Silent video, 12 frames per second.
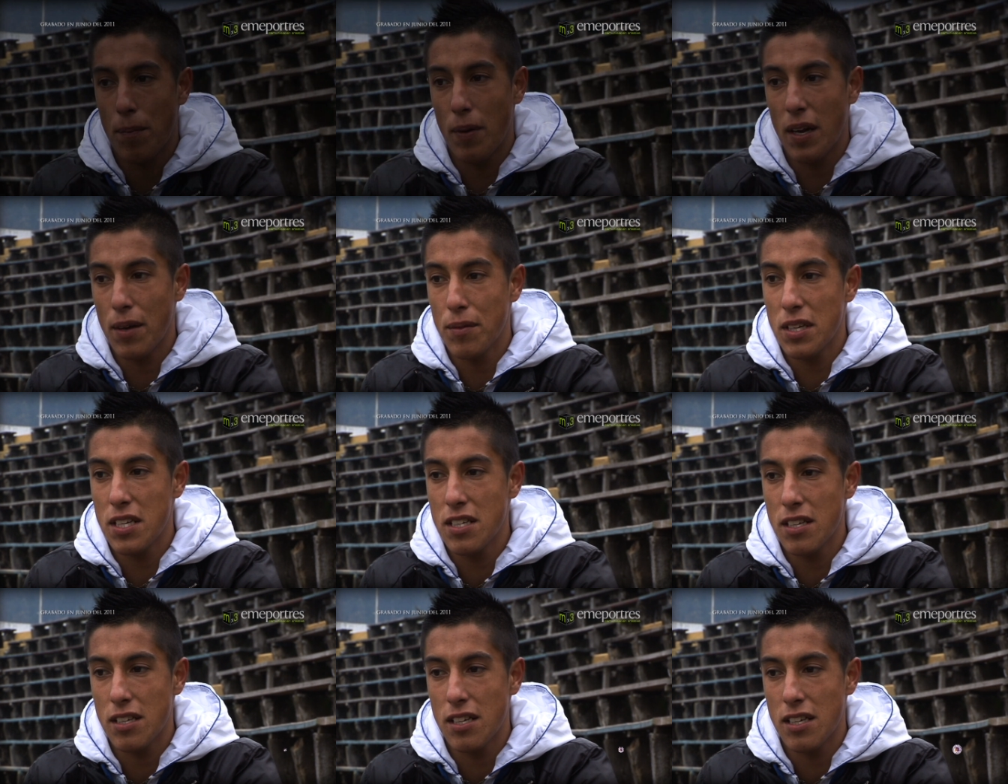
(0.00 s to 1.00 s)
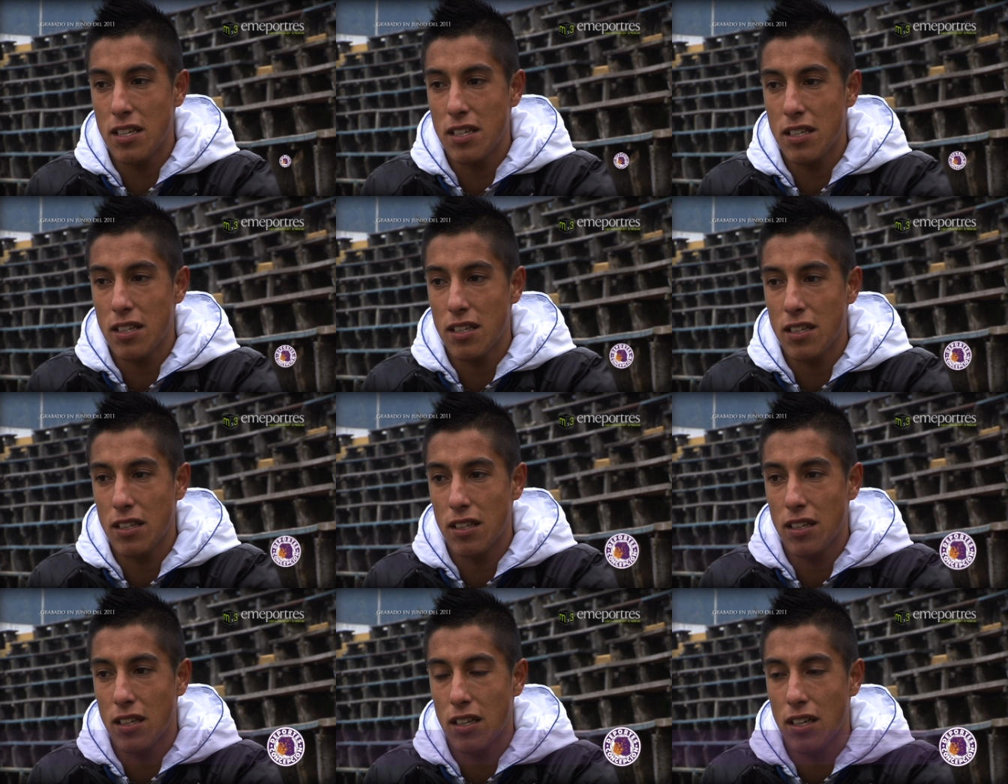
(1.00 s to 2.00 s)
para mí
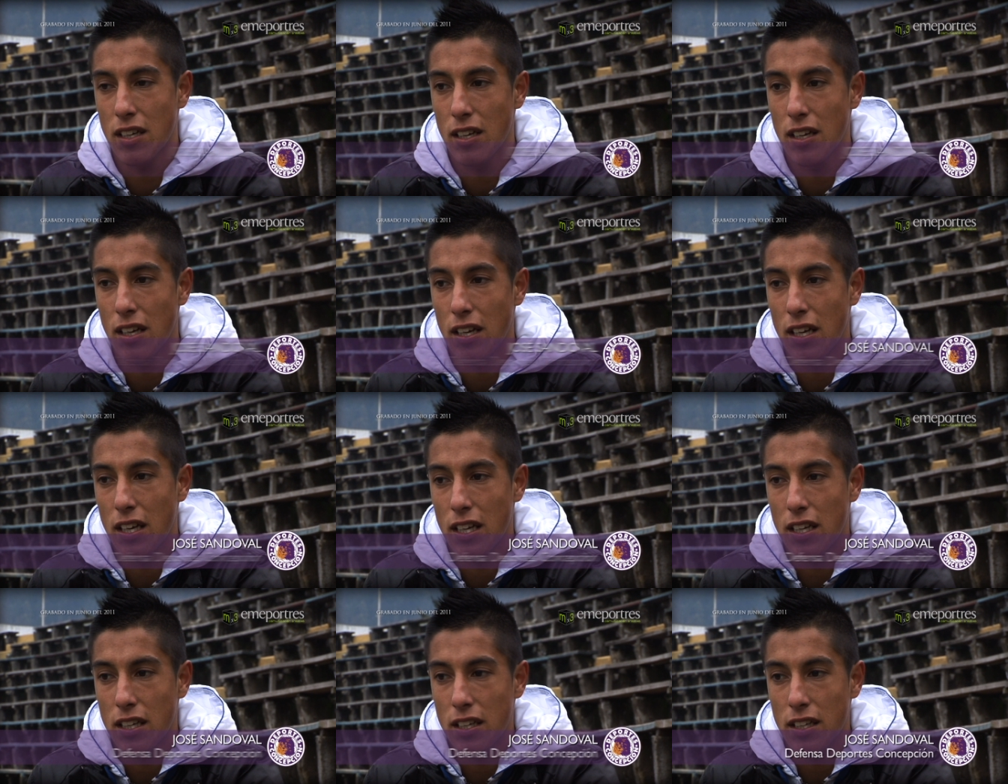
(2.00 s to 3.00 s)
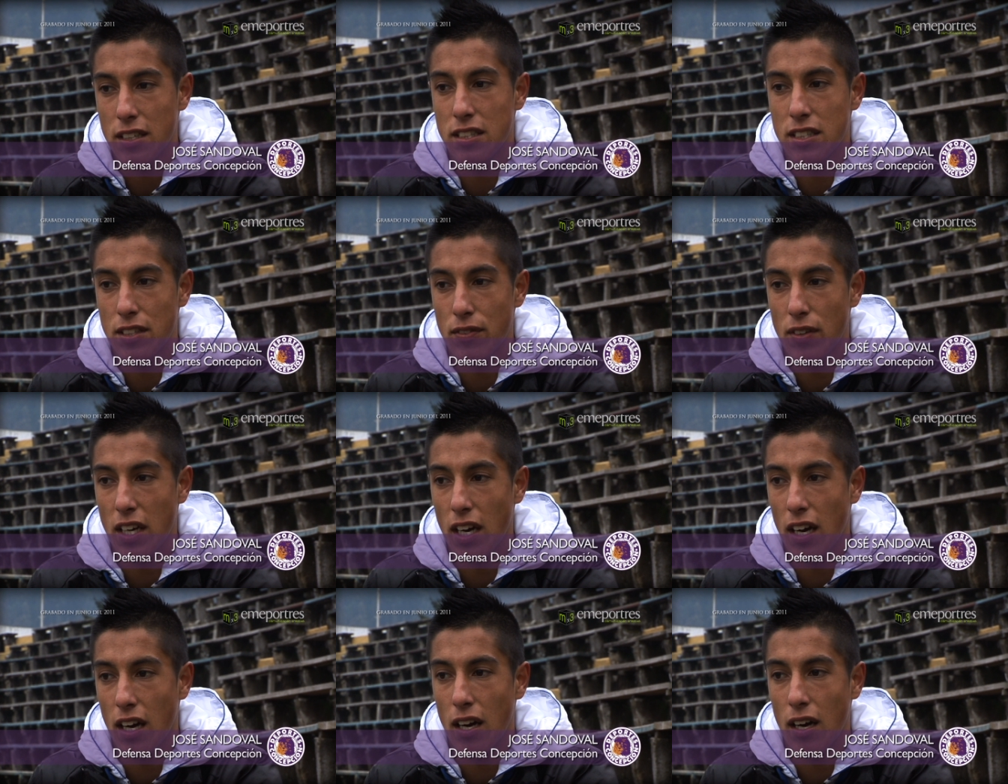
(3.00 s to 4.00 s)
eh,
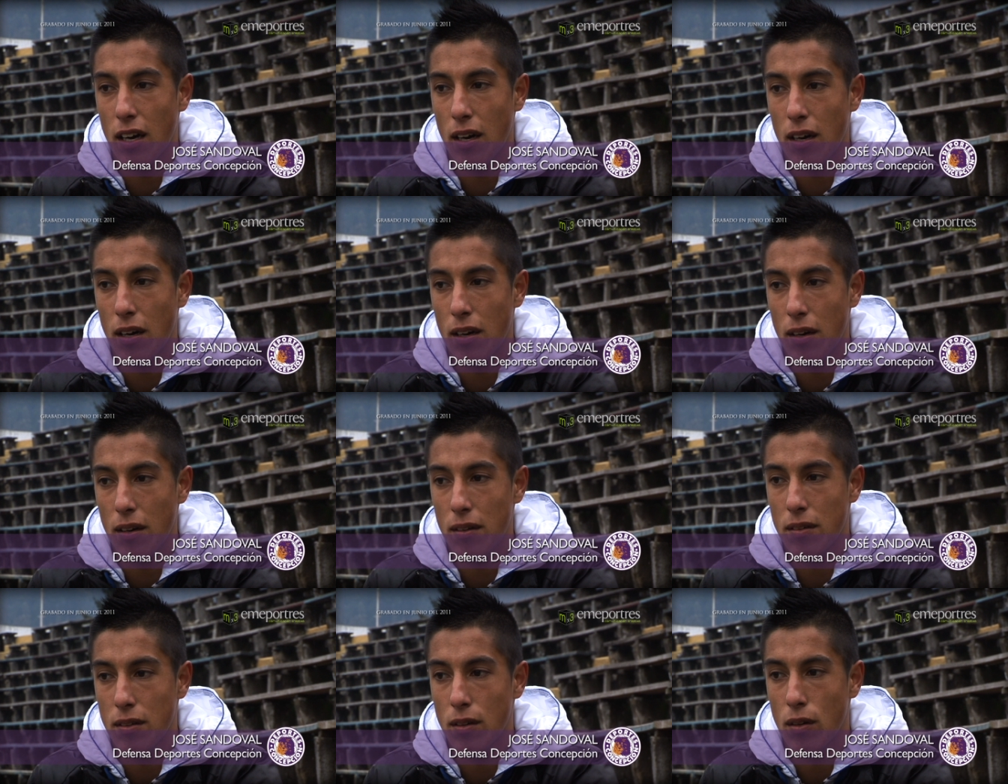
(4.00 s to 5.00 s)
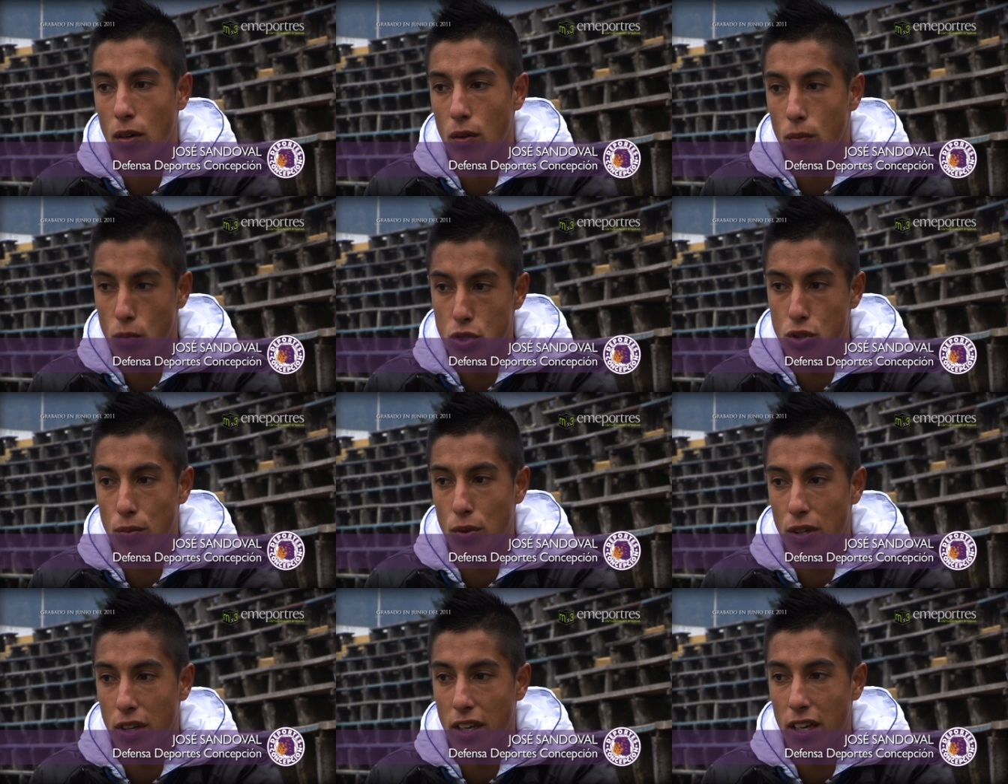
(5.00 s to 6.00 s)
significa mucho
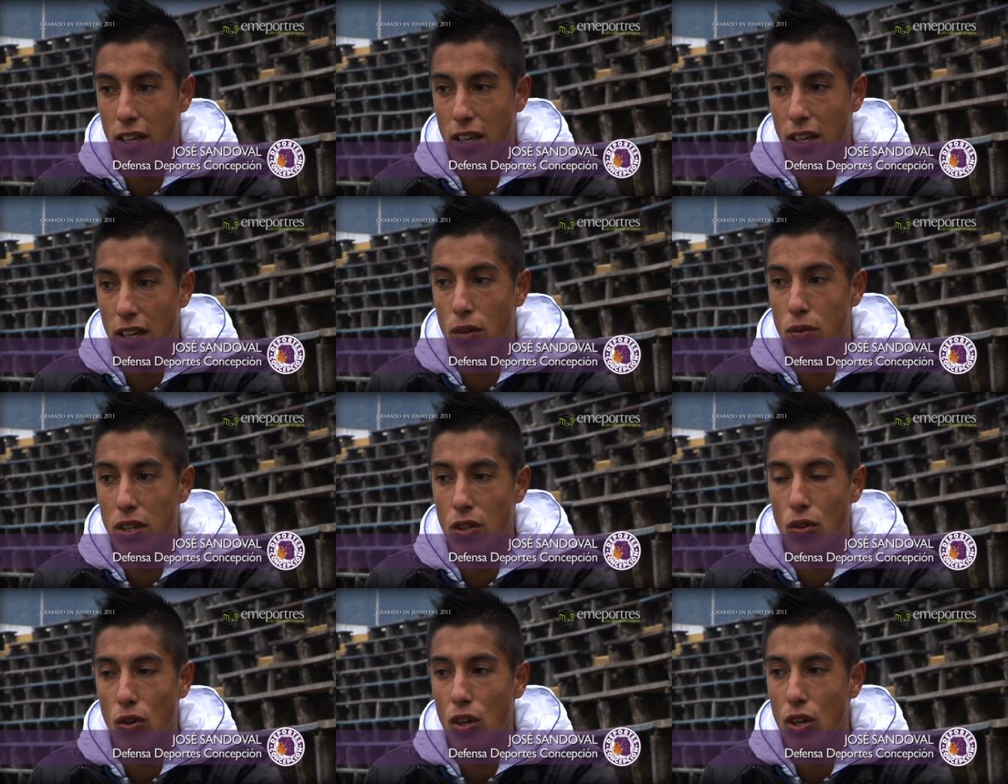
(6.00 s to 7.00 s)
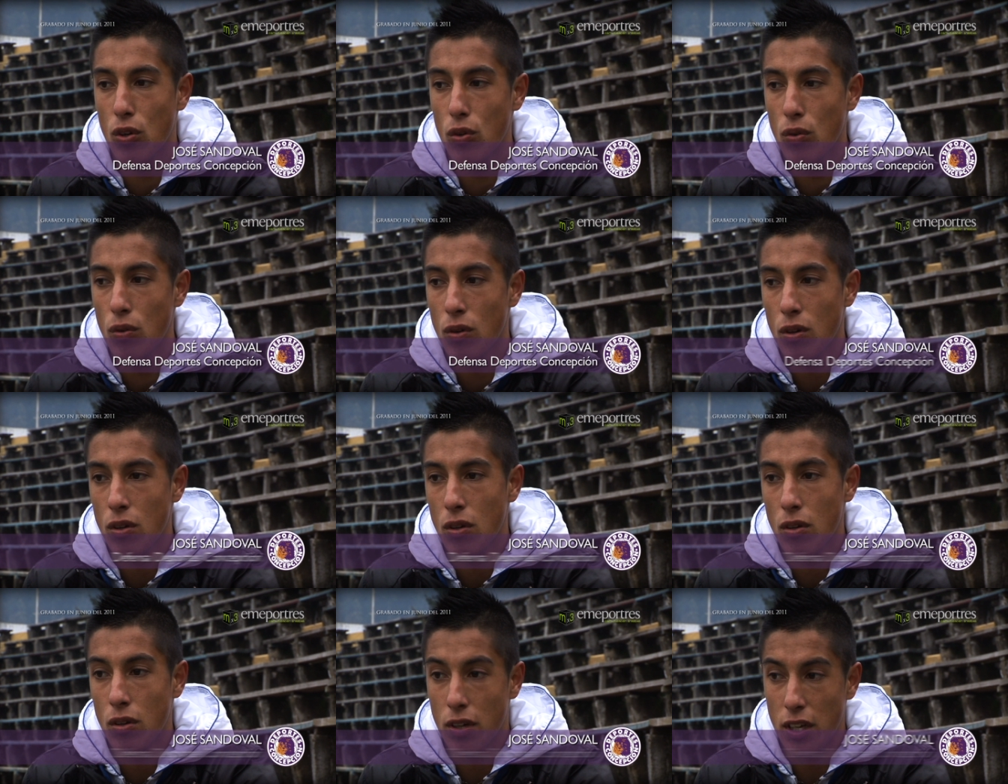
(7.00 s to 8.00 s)
porque es un ídolo del club,
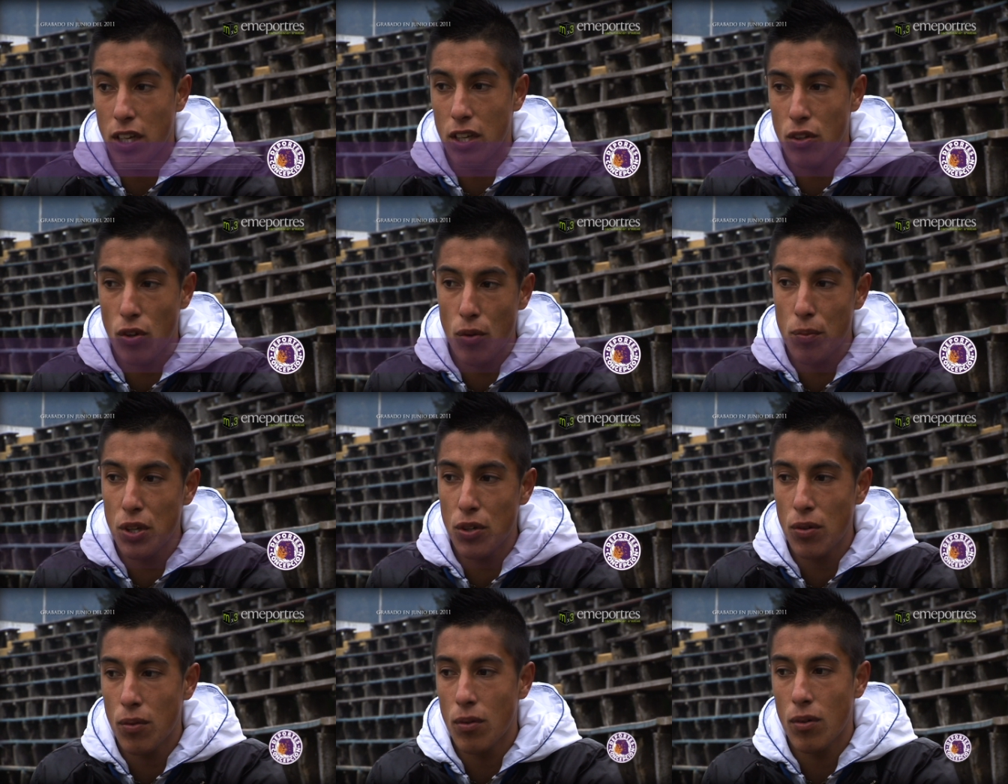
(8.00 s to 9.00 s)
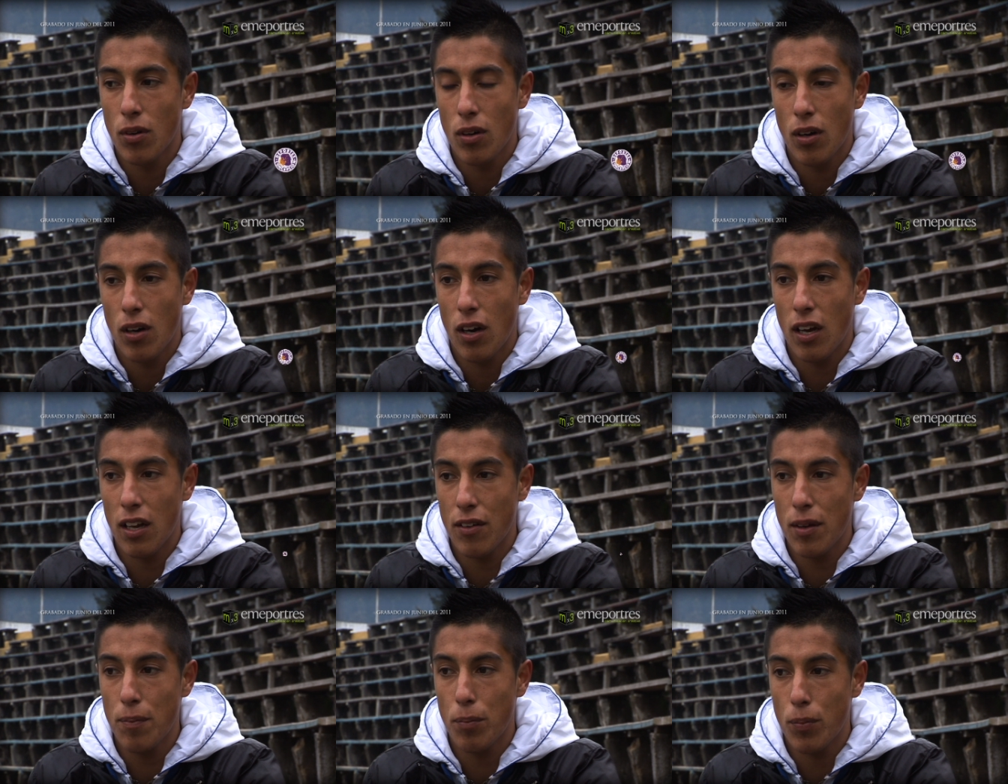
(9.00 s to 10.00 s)
ídolo mío a la
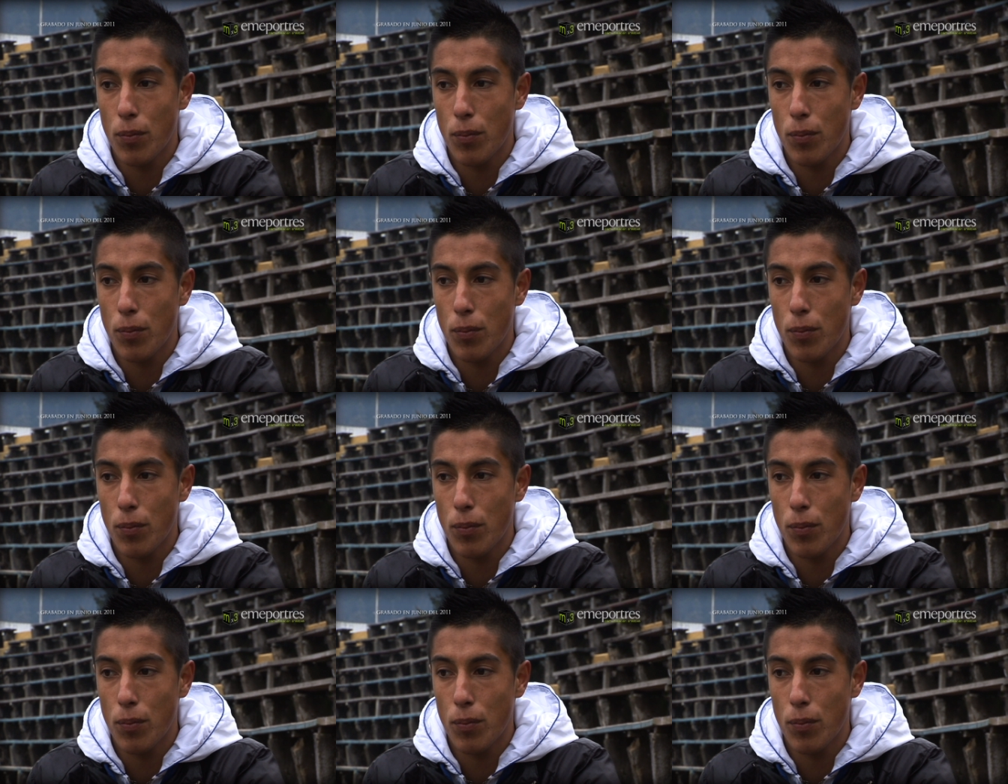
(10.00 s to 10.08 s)
vez,